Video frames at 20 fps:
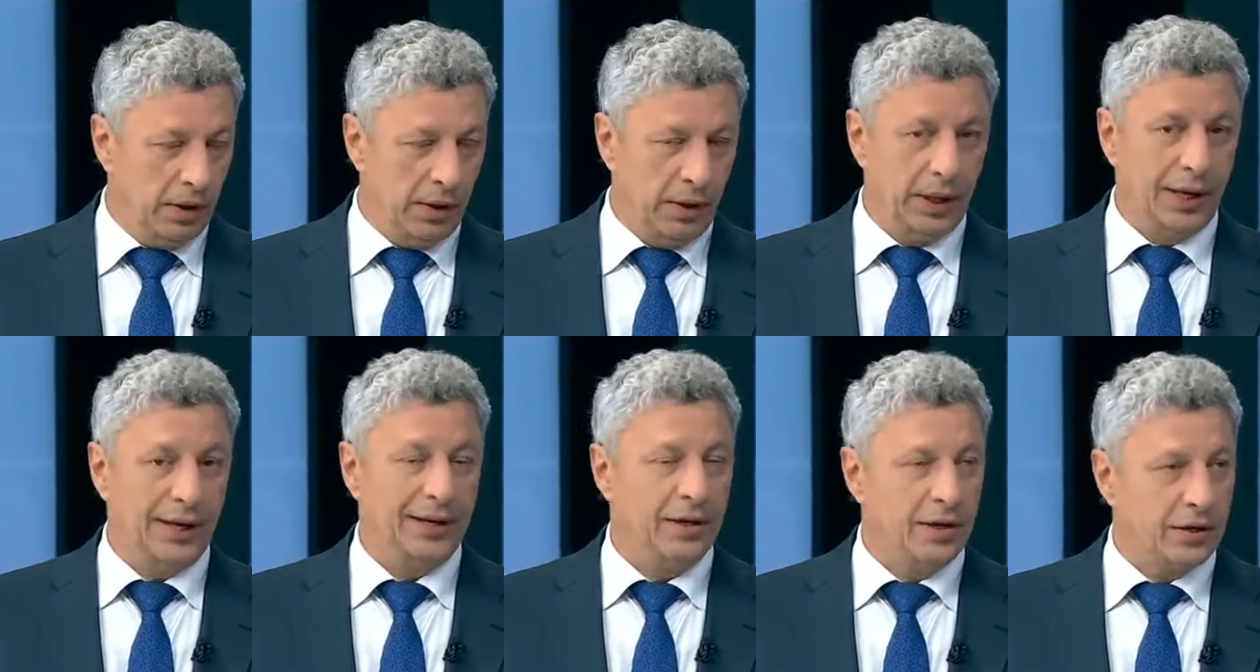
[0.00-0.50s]
И
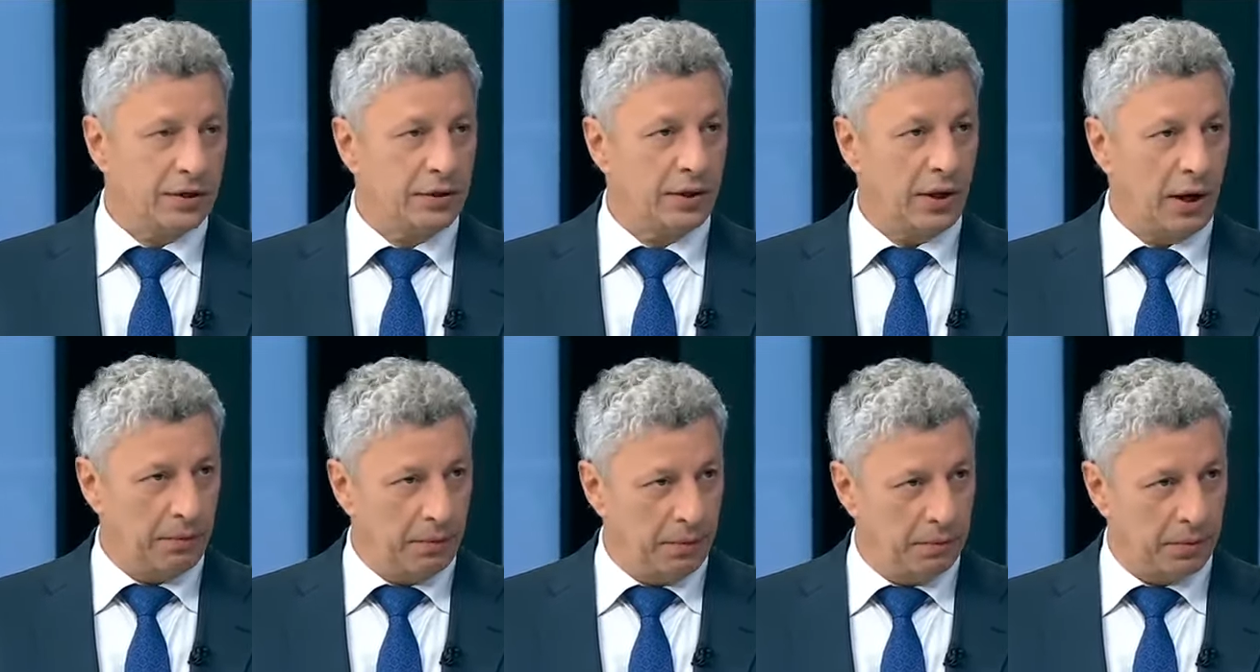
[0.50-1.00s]
они
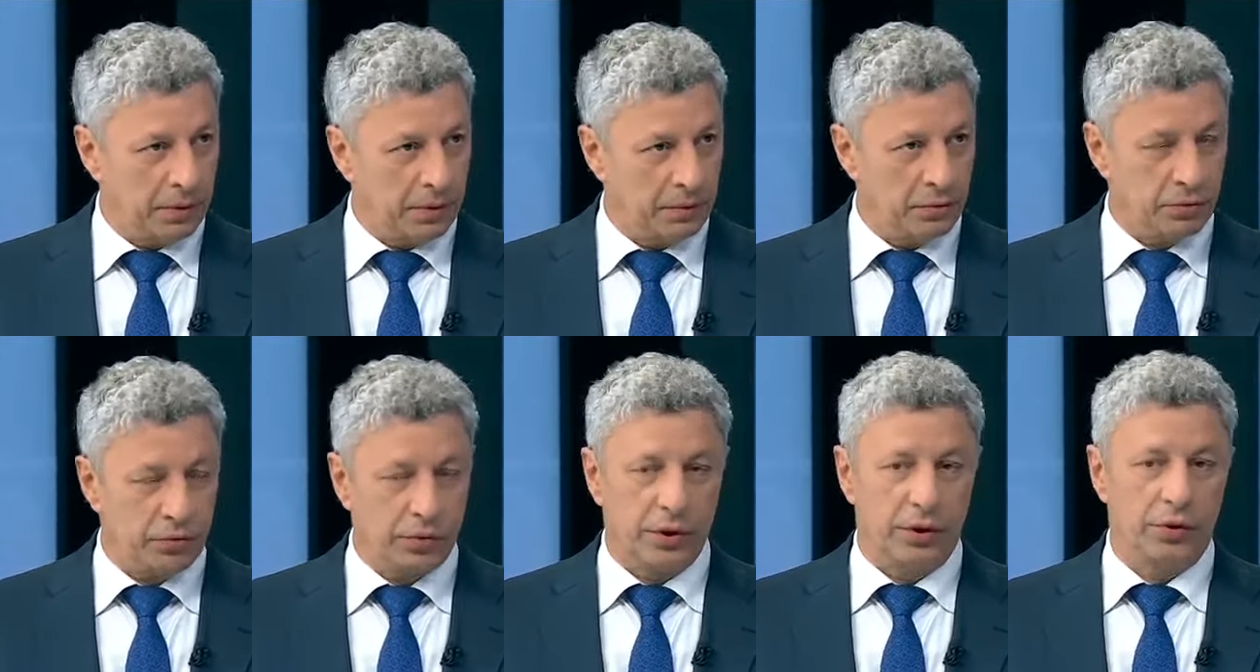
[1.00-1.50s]
сами,
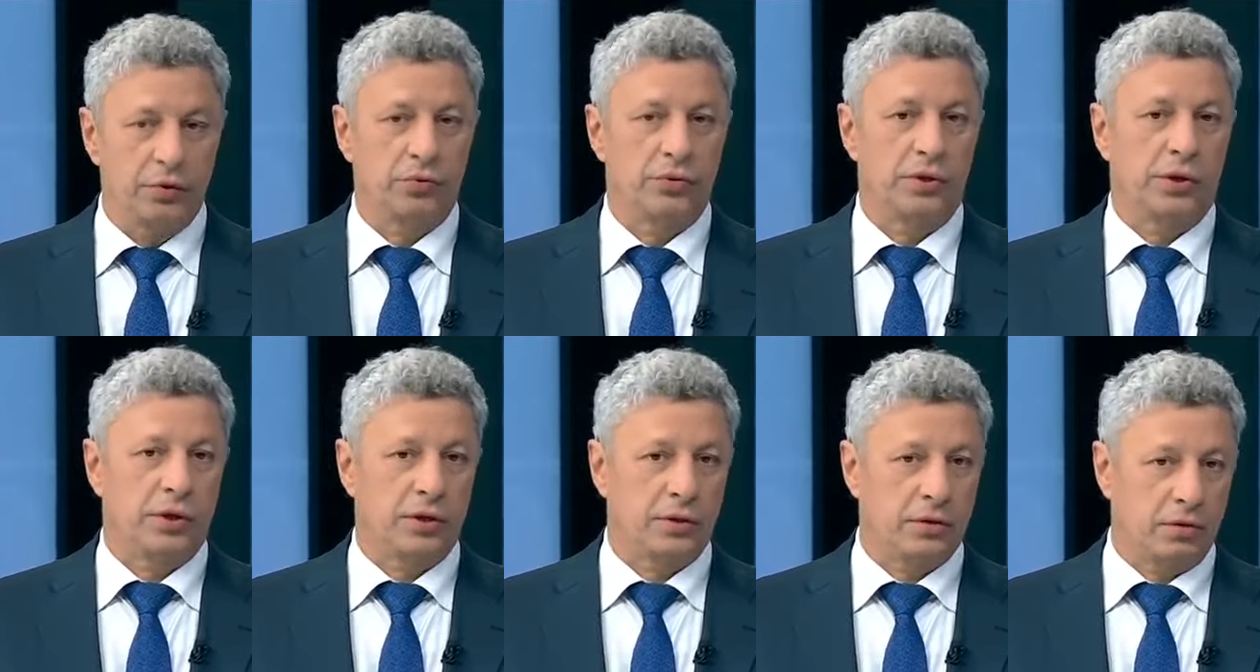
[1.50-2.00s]
потому что они
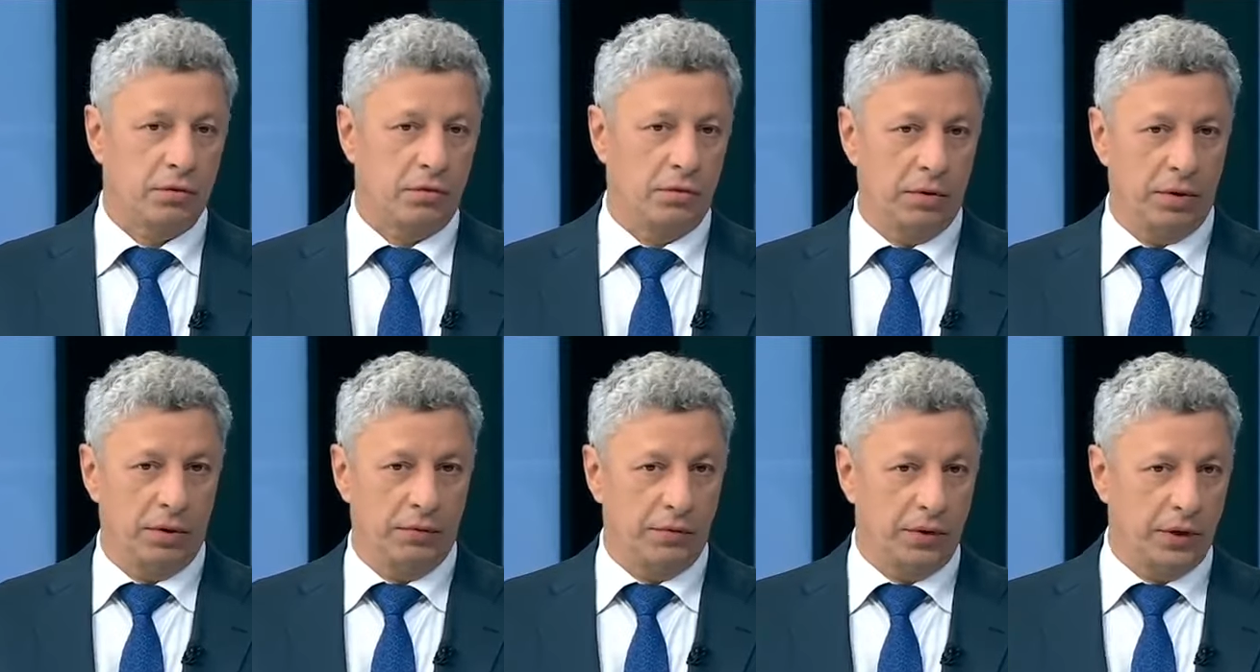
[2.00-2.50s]
уже
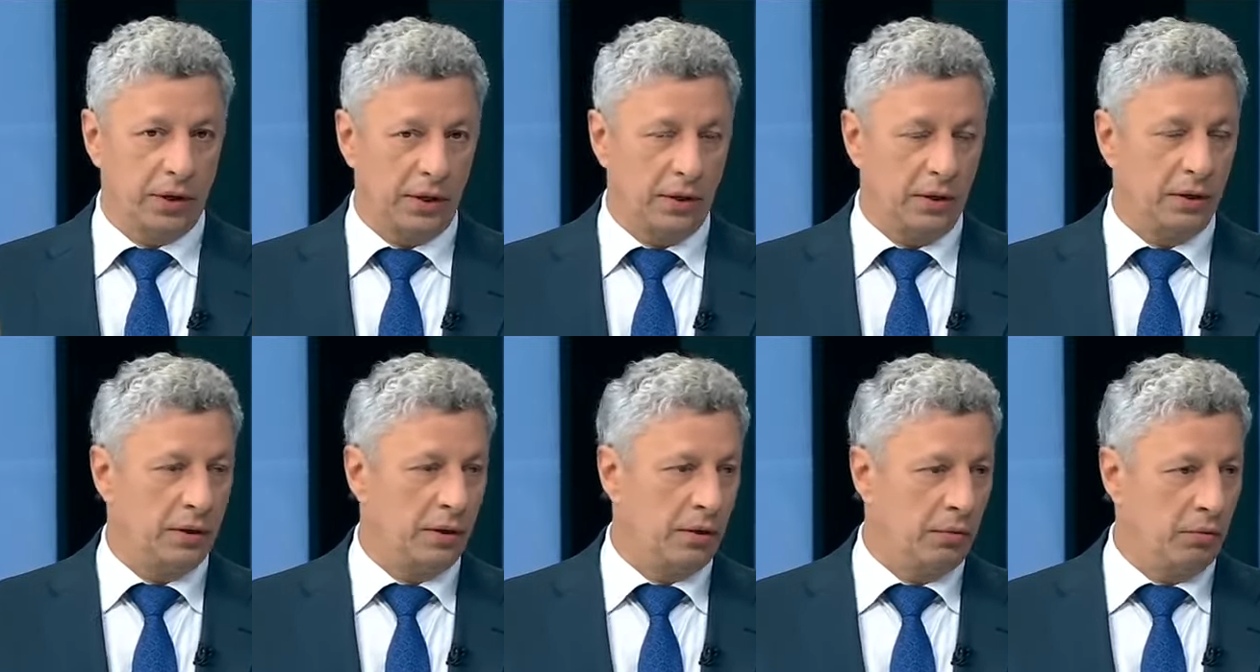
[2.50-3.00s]
настроены
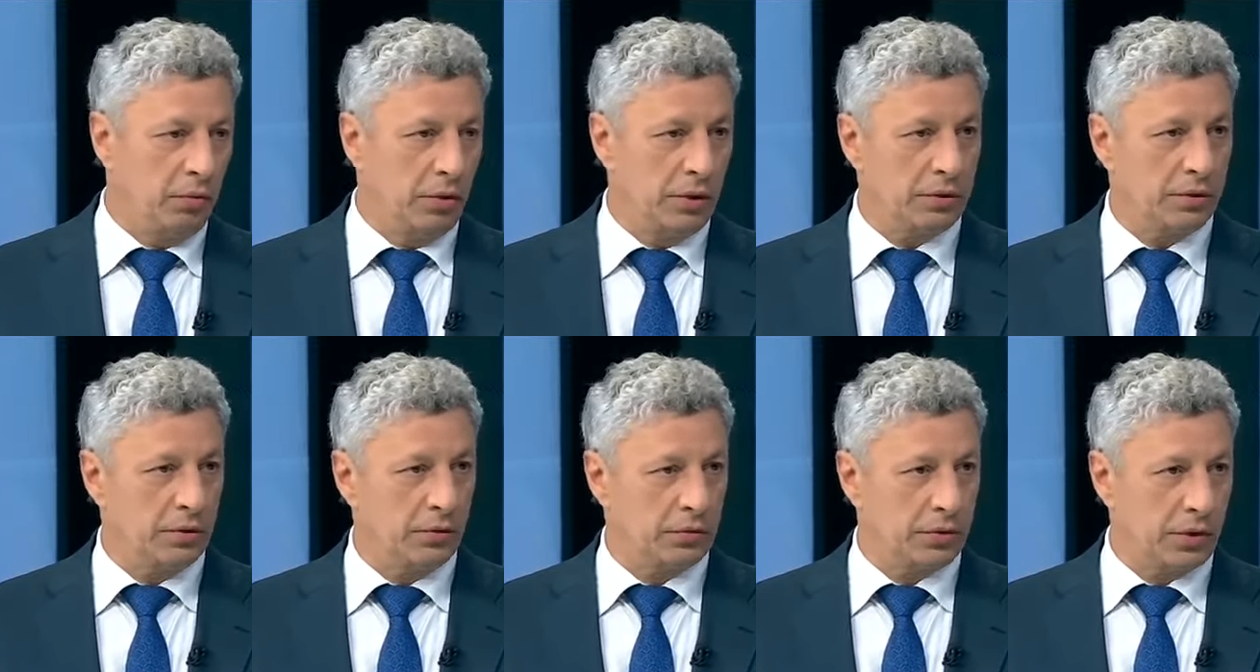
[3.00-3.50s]
выходить на
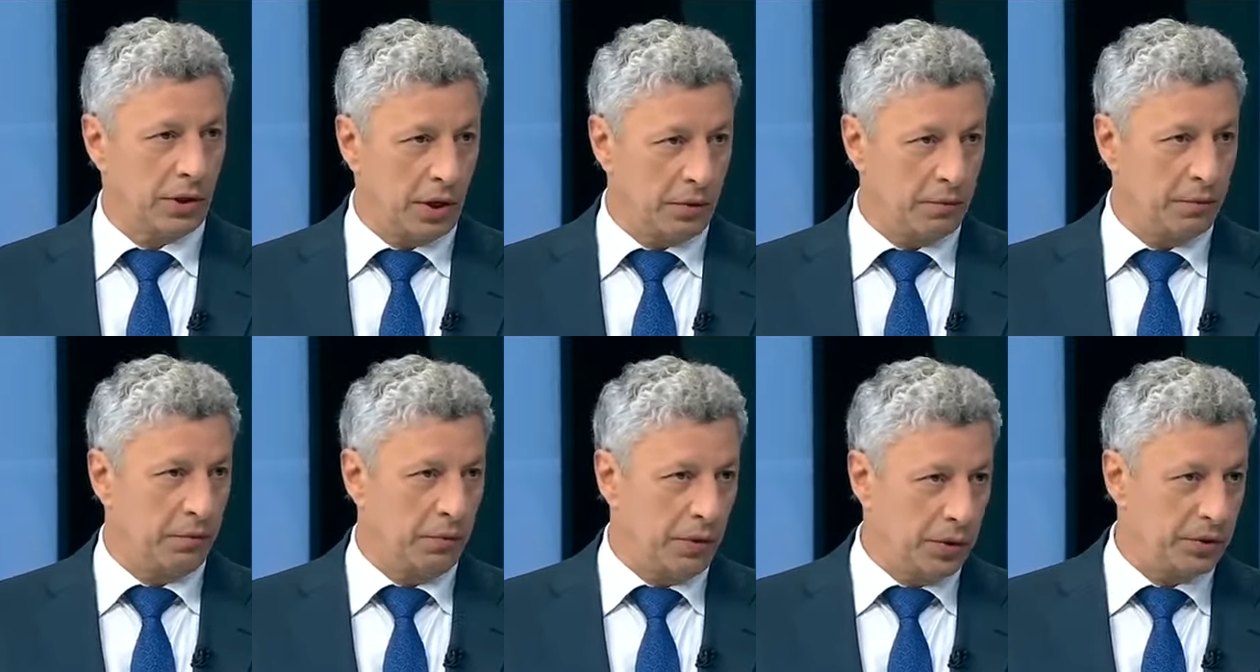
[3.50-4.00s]
улицы и устраивать
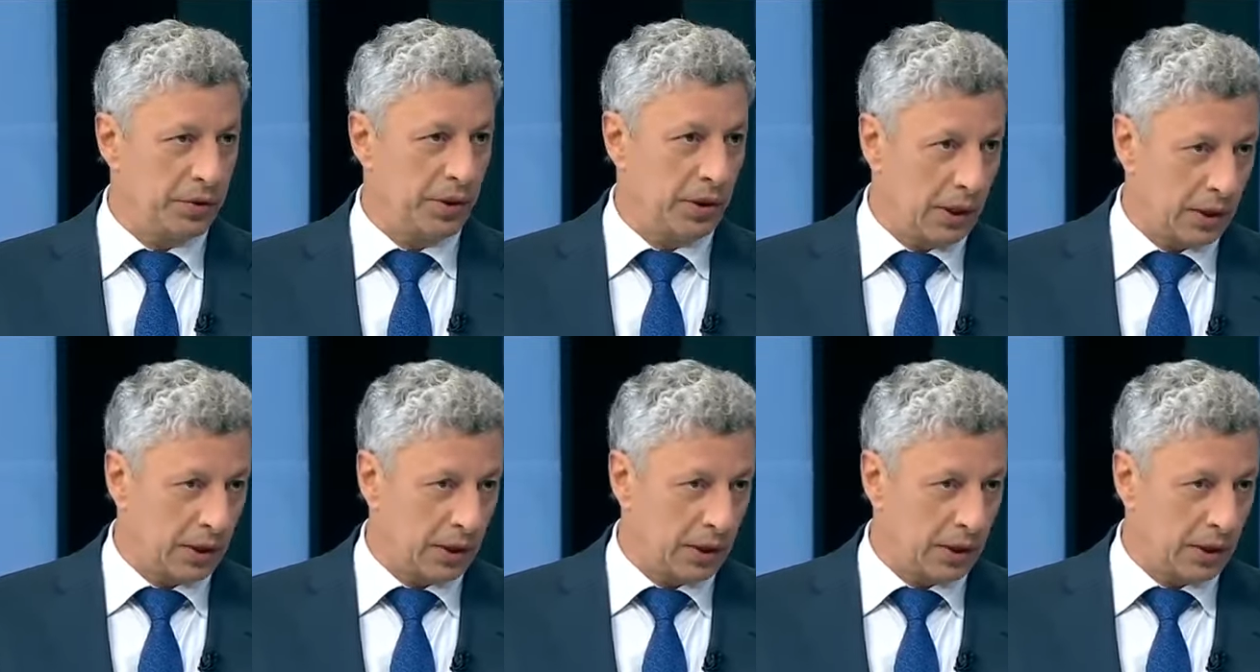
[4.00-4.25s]
публичные